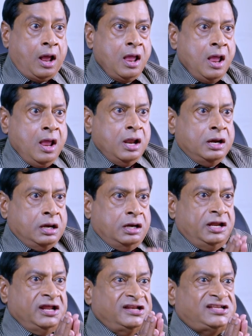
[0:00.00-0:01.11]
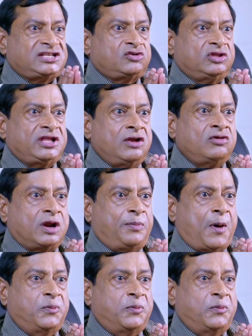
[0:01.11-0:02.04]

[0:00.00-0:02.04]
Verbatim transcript: సార్ నీ రీసెర్చ్కో దండం